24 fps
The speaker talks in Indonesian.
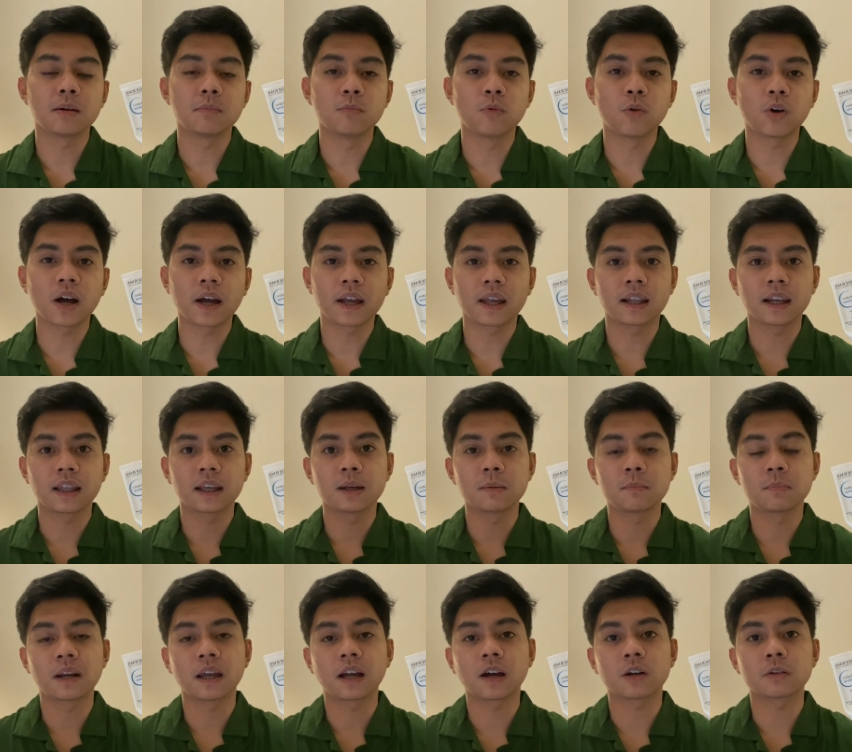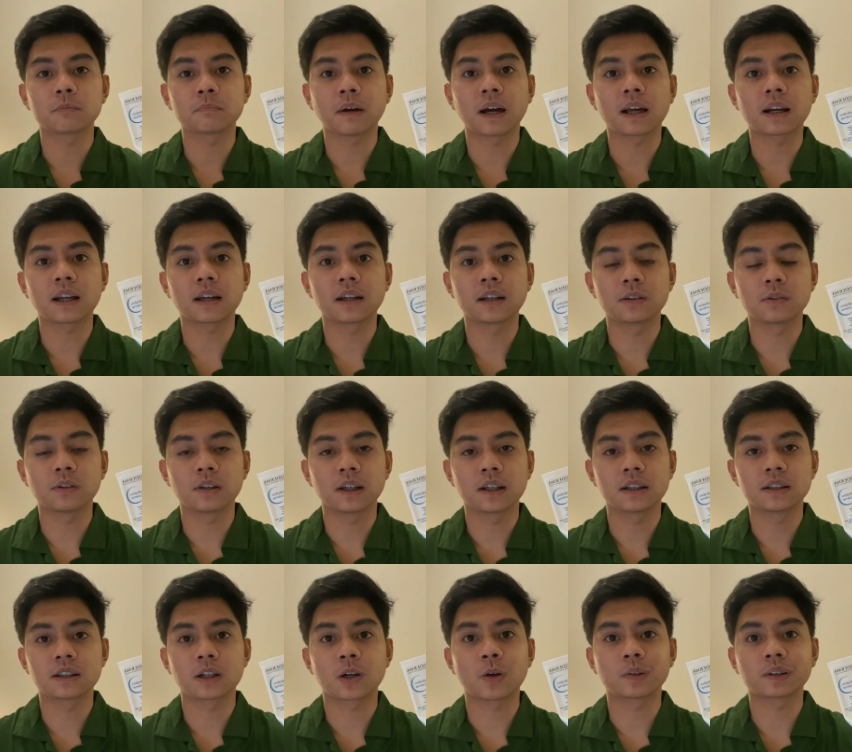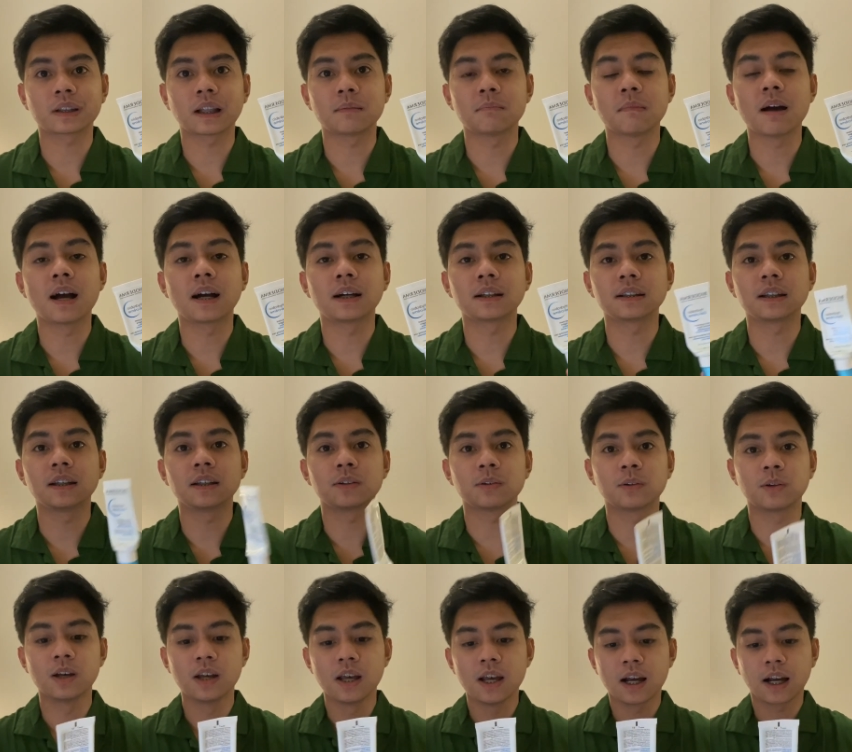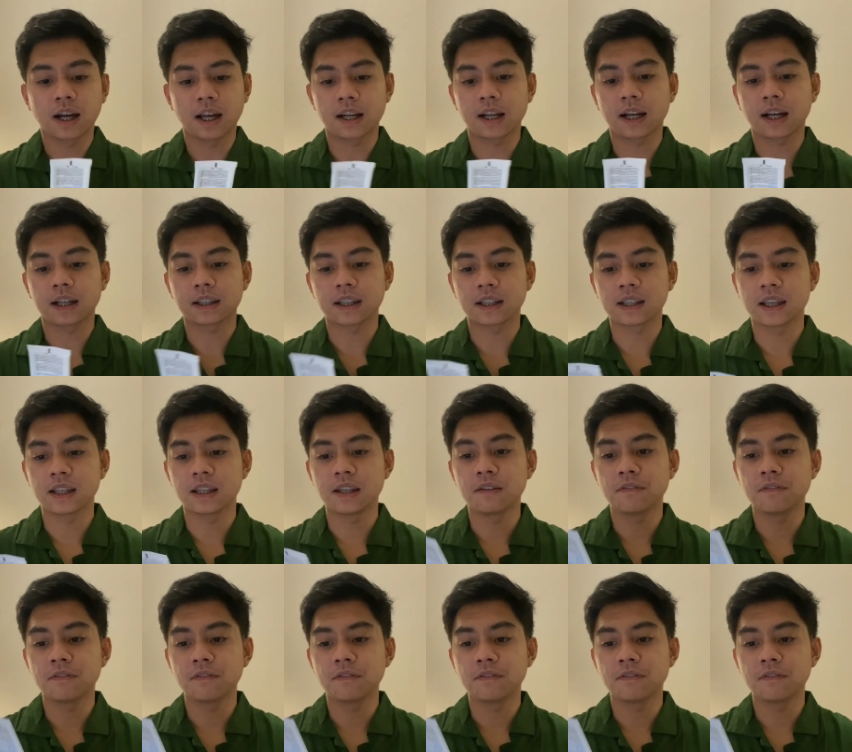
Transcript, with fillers: muka yang lagi breakout parah gitu lagi jerawatan banget gitu karena katanya ini